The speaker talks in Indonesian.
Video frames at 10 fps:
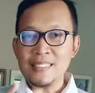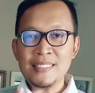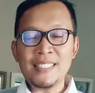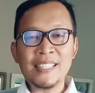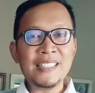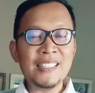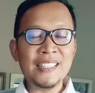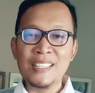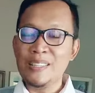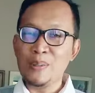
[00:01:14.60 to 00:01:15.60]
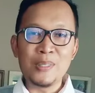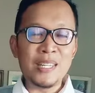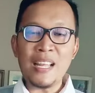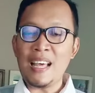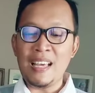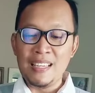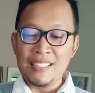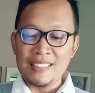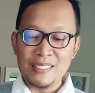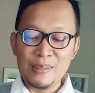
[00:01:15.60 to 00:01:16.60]
Jadi udahlah
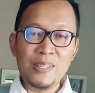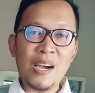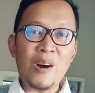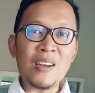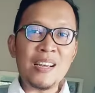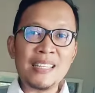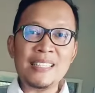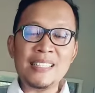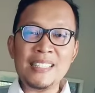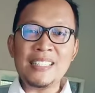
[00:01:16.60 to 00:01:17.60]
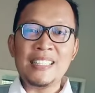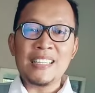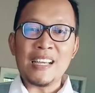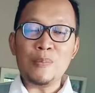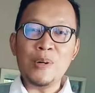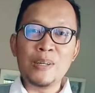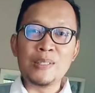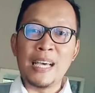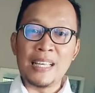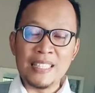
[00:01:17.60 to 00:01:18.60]
di dunia online ini kamu
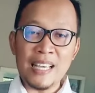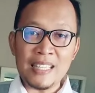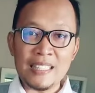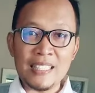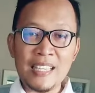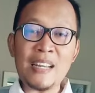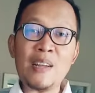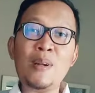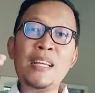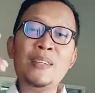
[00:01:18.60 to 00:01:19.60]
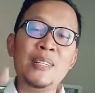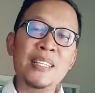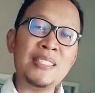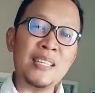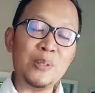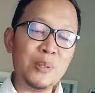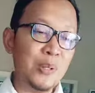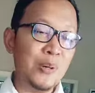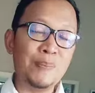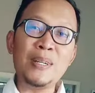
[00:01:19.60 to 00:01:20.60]
harus hati-hati karena orang Indonesia
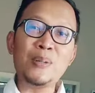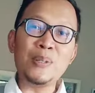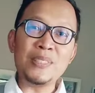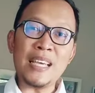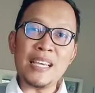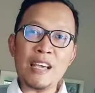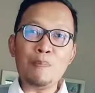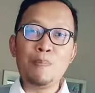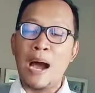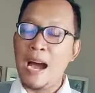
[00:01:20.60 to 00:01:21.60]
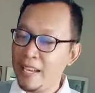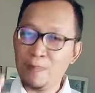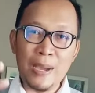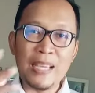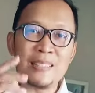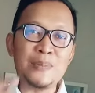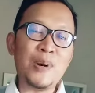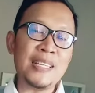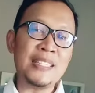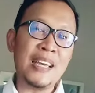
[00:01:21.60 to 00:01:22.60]
tuh menurut saya baik-baik
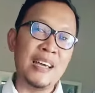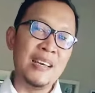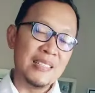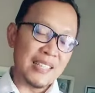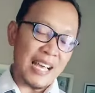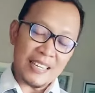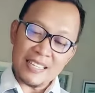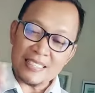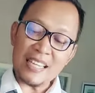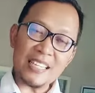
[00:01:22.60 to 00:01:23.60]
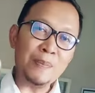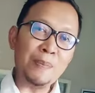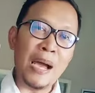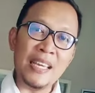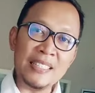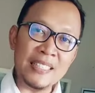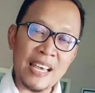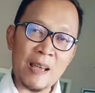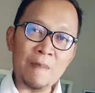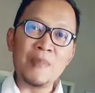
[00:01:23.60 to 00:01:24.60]
semuanya karena saking
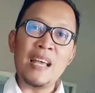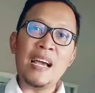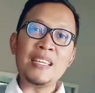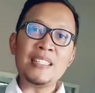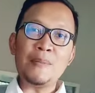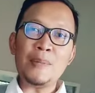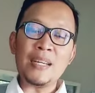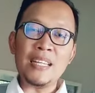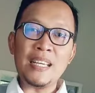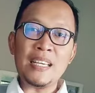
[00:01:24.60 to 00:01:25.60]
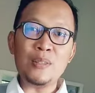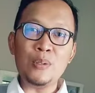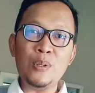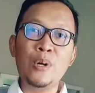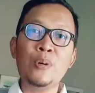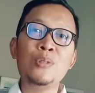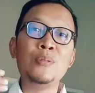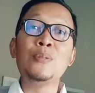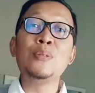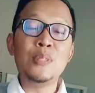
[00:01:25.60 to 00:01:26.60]
baiknya akhirnya mereka itu
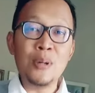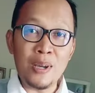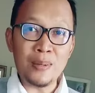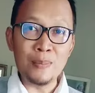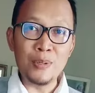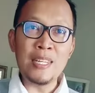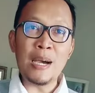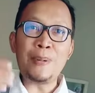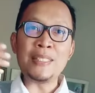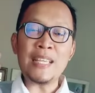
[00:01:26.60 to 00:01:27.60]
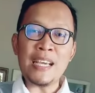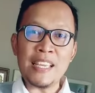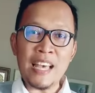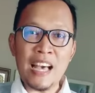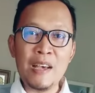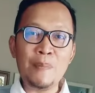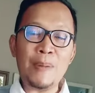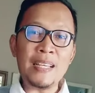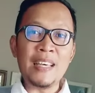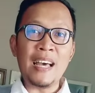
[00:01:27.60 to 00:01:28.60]
husnudon mudah percaya
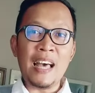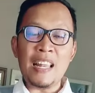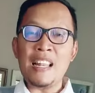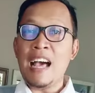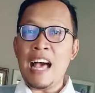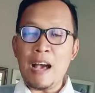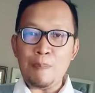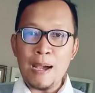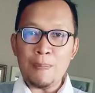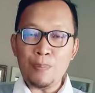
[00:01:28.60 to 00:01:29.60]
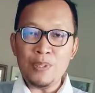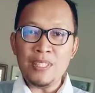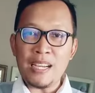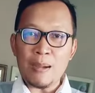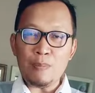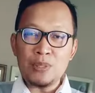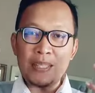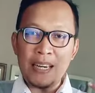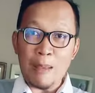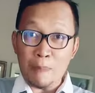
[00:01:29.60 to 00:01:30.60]
padahal apapun yang kamu
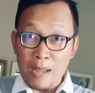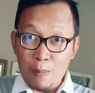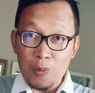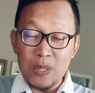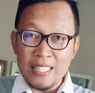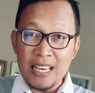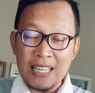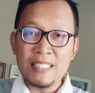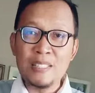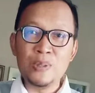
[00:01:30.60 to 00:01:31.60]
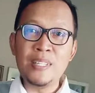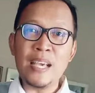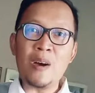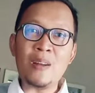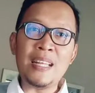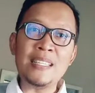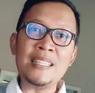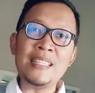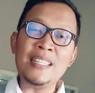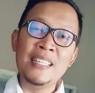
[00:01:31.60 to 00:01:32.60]
serap kamu lihat di dunia online
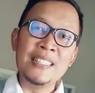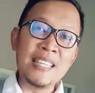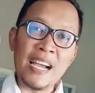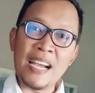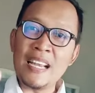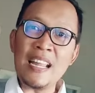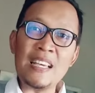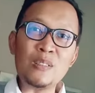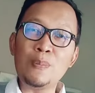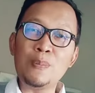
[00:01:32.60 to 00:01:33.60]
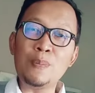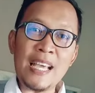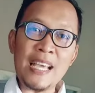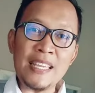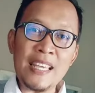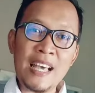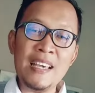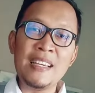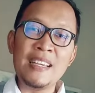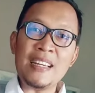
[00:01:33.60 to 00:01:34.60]
ini jangan langsung percaya
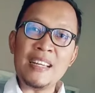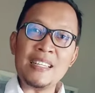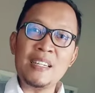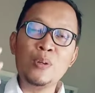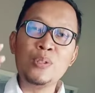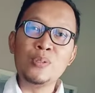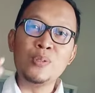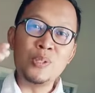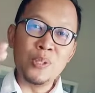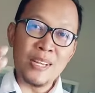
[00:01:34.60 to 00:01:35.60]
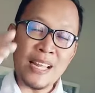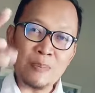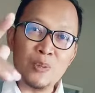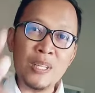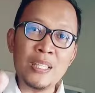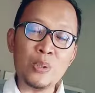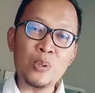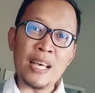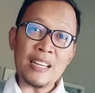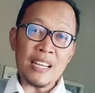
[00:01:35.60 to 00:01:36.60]
karena kehusnudonanmu
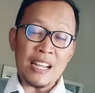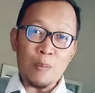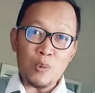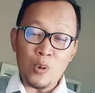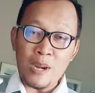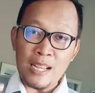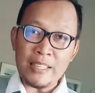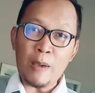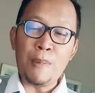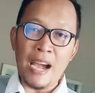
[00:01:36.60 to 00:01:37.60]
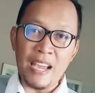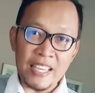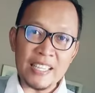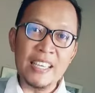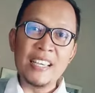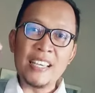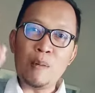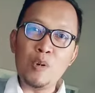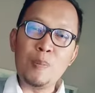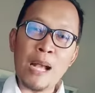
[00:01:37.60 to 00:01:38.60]
itu karena kamu orangnya baik
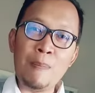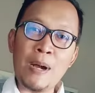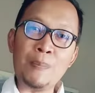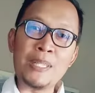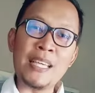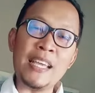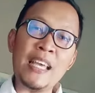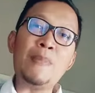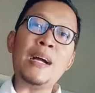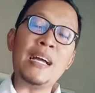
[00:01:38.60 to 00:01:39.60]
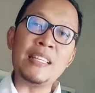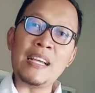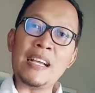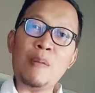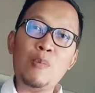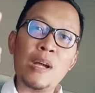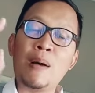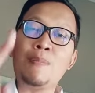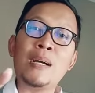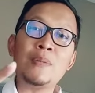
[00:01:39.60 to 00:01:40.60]
kamu gampang percaya makanya kamu
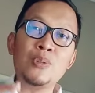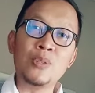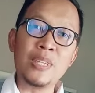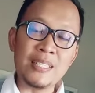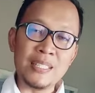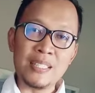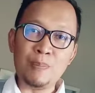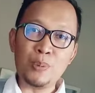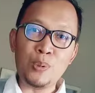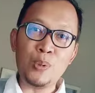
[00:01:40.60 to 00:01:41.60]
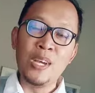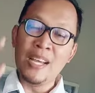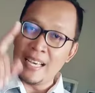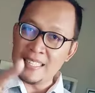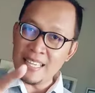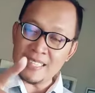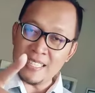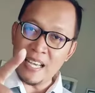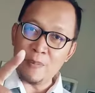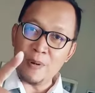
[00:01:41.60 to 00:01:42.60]
gampang juga ditipu
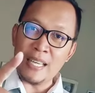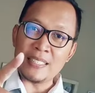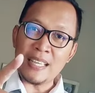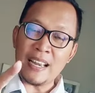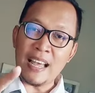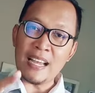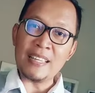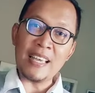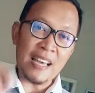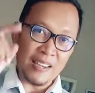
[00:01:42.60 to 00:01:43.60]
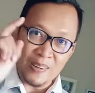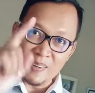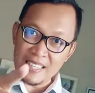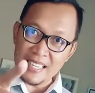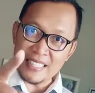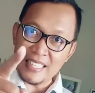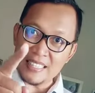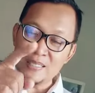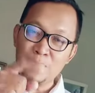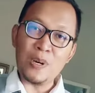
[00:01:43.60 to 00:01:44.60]
hati-hati ya mulai sekarang ya oke
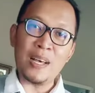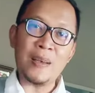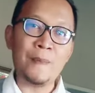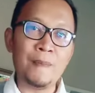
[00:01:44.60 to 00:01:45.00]
hati-hati semua